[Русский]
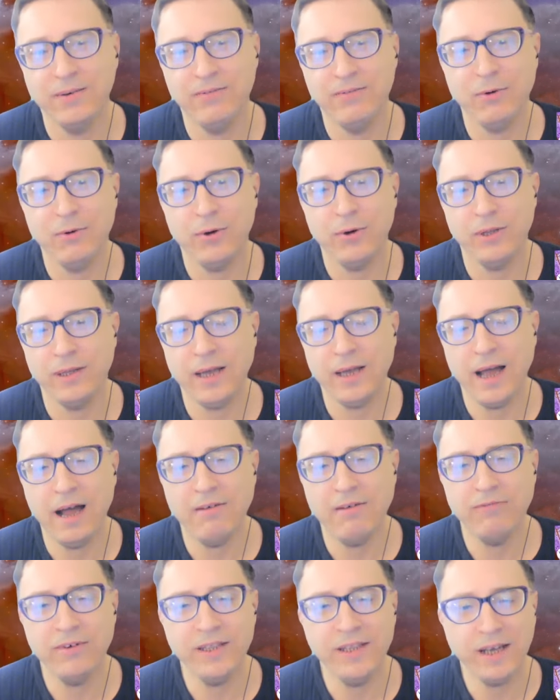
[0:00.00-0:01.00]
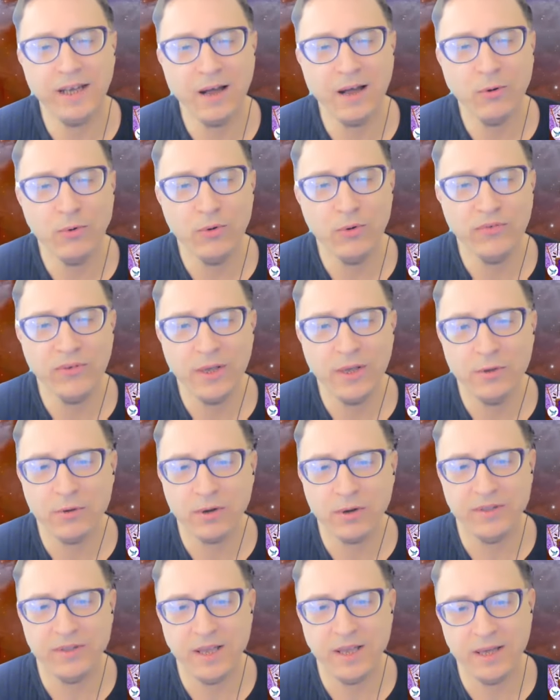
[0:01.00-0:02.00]
Вот. А вы на какую фею
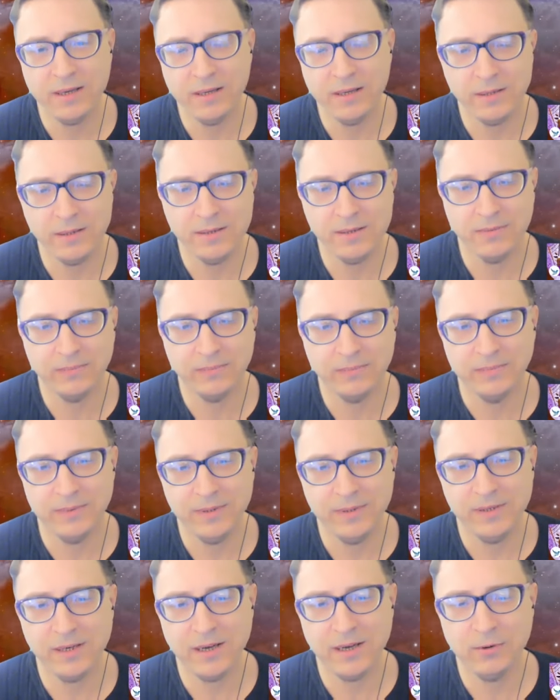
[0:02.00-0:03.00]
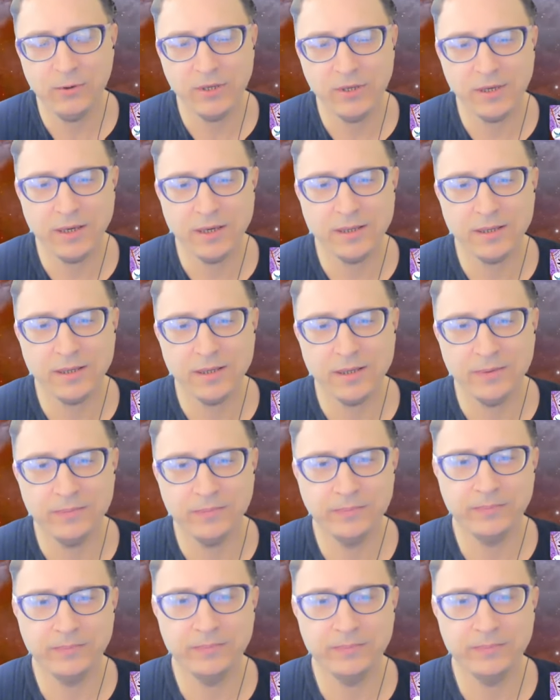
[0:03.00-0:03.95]
равняетесь? С какой сказки?